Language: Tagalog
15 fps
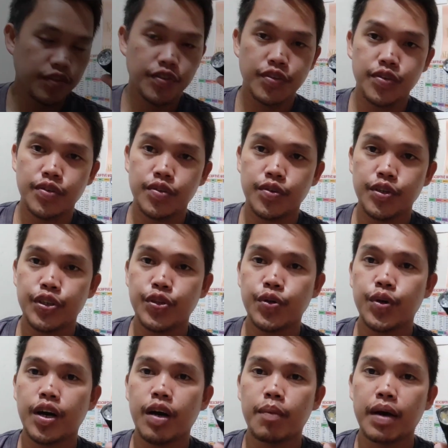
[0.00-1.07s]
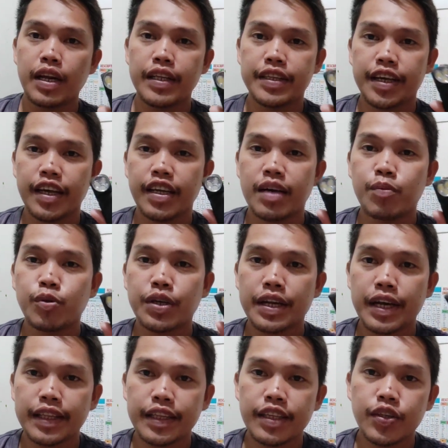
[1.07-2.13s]
So ito, ah, bali try na muna
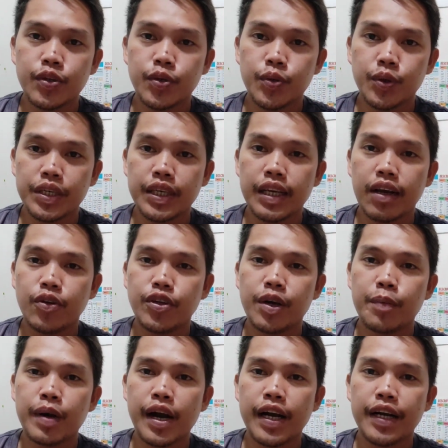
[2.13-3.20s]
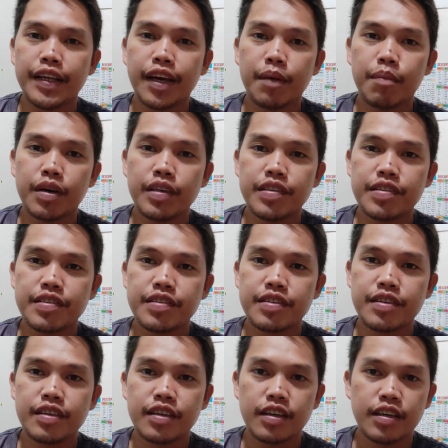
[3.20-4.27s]
natin yung ilaw niya mga kadivers.
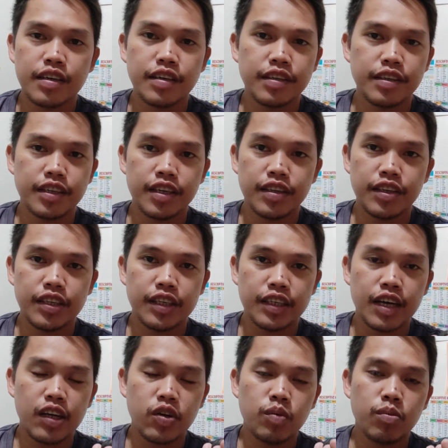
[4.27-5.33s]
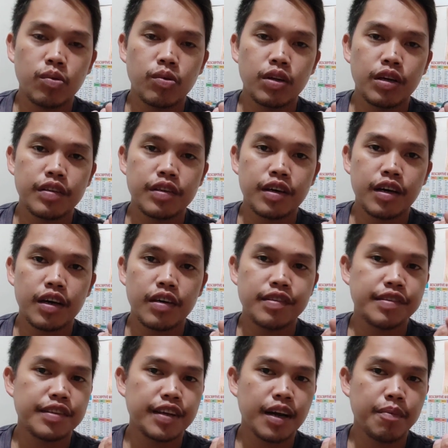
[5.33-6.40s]
Yan, tinanggal ko muna sa
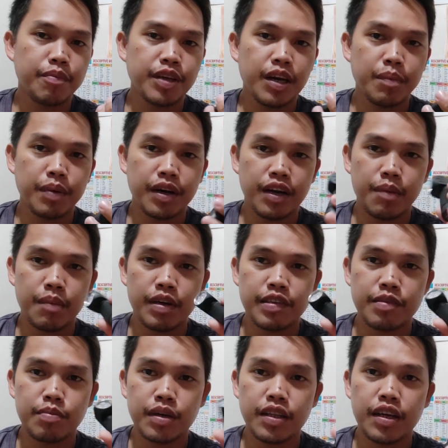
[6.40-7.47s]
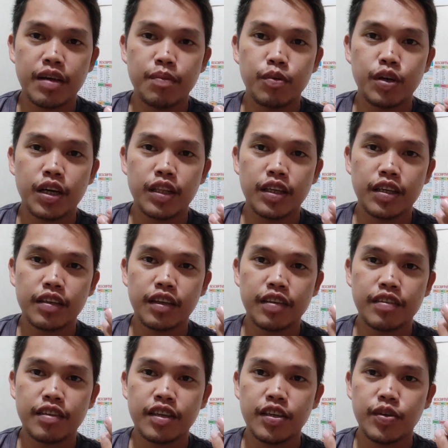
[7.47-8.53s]
strap niya para mas madali po natin
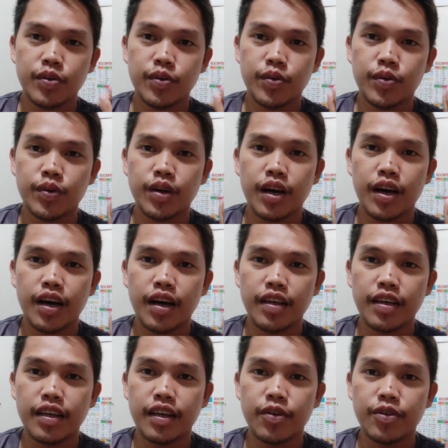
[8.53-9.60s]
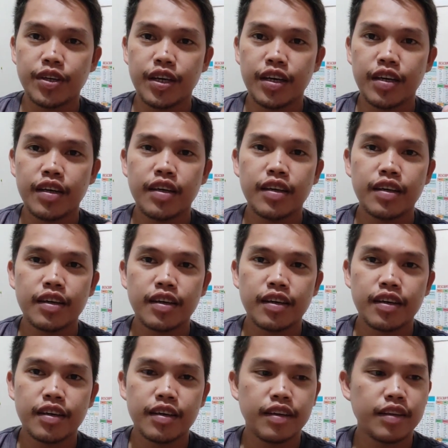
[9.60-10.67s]
i-testing yung uh, ilaw niya.
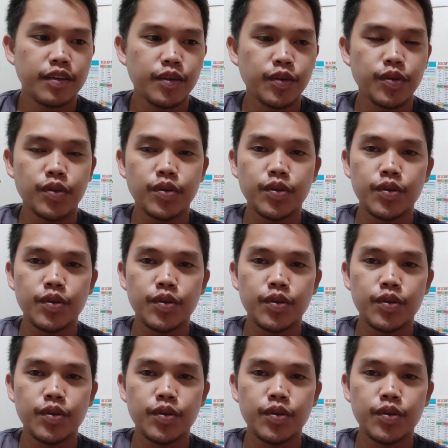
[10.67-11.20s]
Yung